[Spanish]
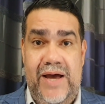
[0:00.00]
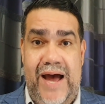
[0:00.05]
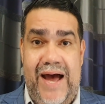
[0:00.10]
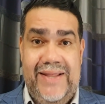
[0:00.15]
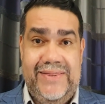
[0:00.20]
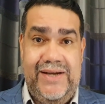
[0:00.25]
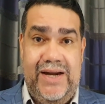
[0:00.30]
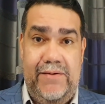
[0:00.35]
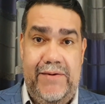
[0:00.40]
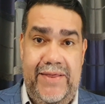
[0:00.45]
a
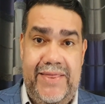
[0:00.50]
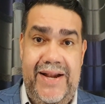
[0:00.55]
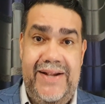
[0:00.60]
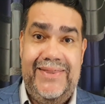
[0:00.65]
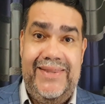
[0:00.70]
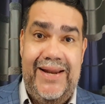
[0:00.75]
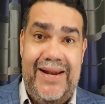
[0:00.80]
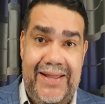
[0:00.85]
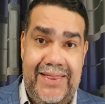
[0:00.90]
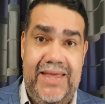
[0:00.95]
través del
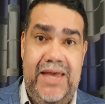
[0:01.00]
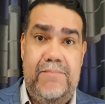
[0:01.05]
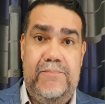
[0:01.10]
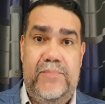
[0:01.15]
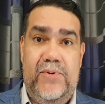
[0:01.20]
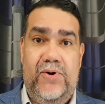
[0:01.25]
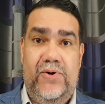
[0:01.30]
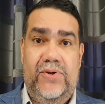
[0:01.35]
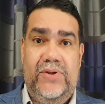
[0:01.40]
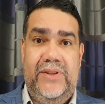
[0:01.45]

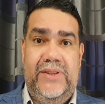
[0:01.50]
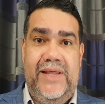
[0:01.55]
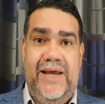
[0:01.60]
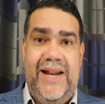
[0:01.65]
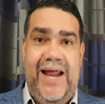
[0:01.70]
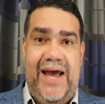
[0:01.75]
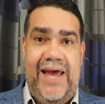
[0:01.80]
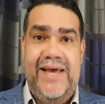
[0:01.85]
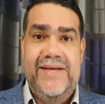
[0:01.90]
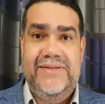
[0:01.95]
teletipo de
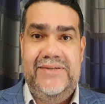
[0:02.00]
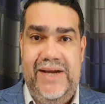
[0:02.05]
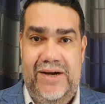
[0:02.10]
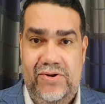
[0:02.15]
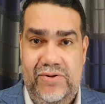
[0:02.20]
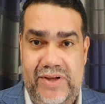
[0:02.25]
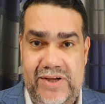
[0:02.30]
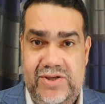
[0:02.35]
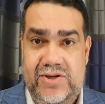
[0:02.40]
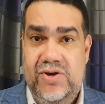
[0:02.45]
la agencia
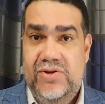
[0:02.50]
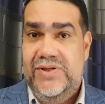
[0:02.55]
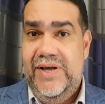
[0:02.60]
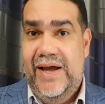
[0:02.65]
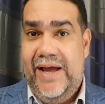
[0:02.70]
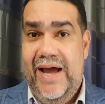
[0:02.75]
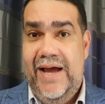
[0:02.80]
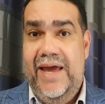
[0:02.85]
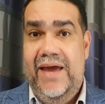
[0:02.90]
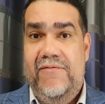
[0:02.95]
noticiosa
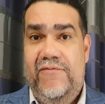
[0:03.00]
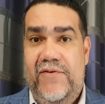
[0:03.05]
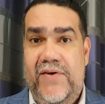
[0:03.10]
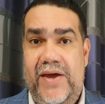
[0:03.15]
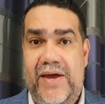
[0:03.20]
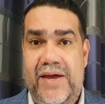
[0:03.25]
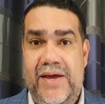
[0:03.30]
CanF